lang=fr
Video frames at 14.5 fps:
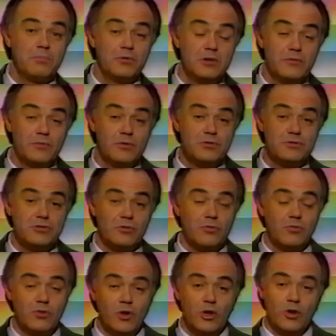peu
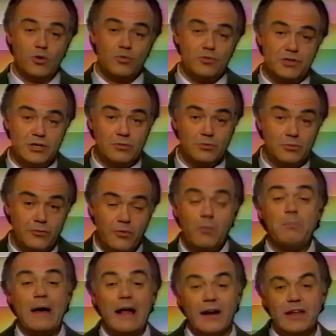d'évolution, ou si nous devons
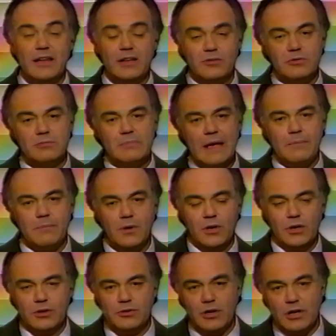parler tout de même
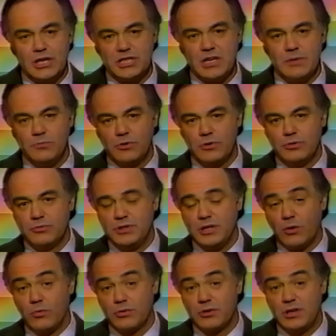d'un léger mieux, nous
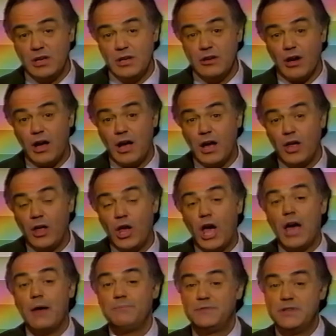dirons qu'il y aura
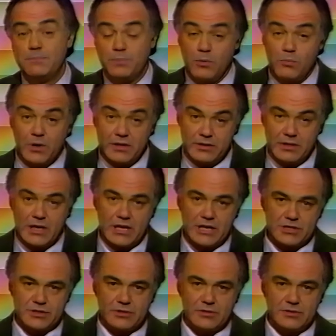un petit peu moins de
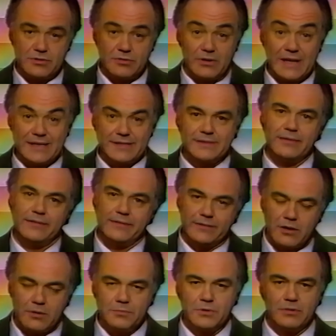neige sur l'Est,
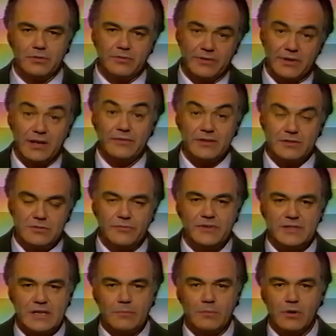tant mieux, vous en avez
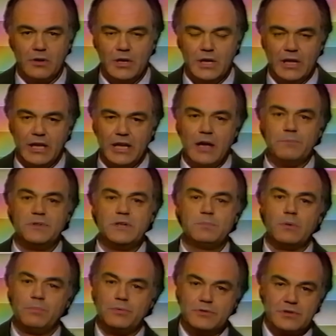suffisamment, et un petit
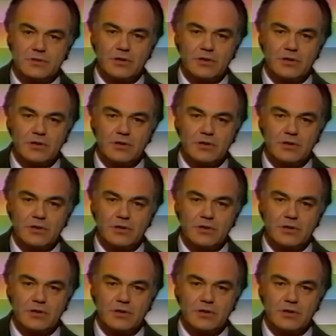peu plus de